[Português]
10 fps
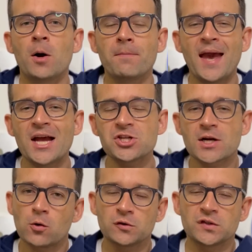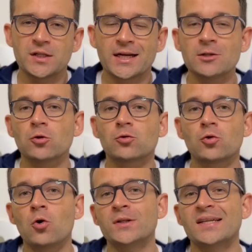média considerando
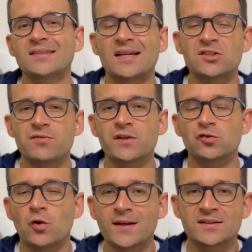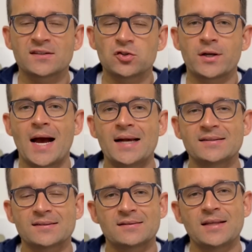todas as divisões nacionais:
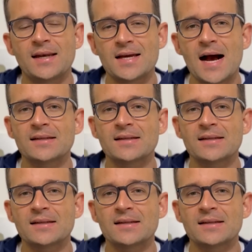Série A,